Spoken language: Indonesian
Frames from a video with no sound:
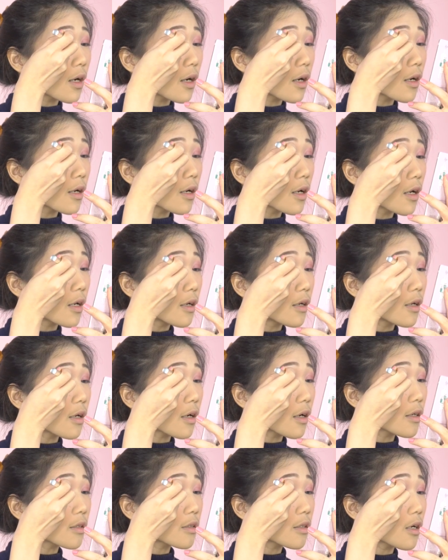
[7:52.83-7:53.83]

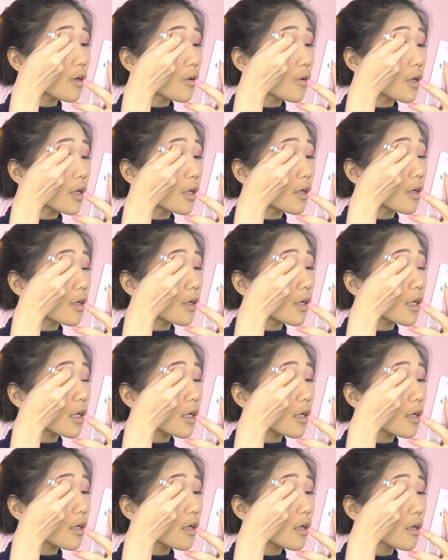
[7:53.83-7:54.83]
eyeliner Esau
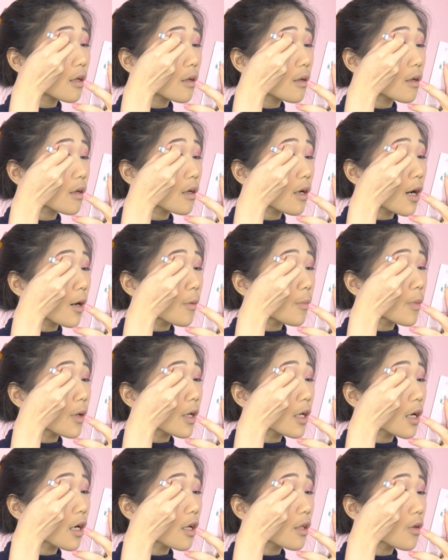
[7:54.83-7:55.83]
ini
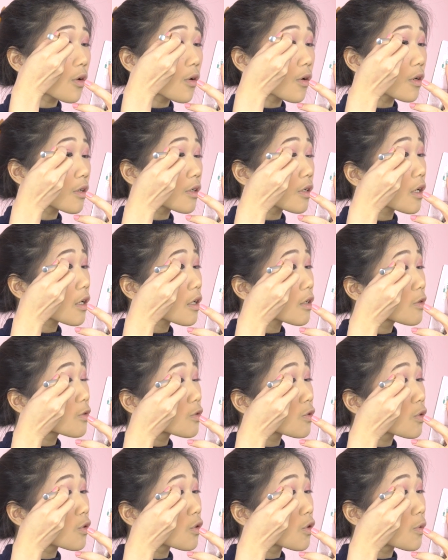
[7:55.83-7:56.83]
aplikatornya
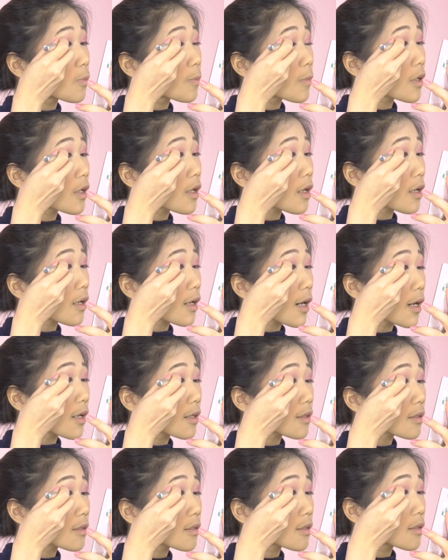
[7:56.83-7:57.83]
cukup
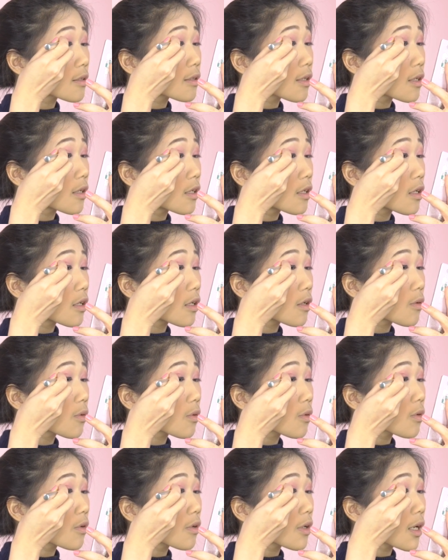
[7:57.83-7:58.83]
keras jadi
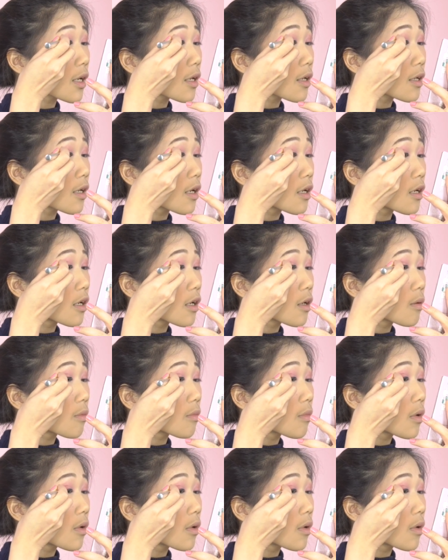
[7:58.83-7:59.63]
untuk kalian yang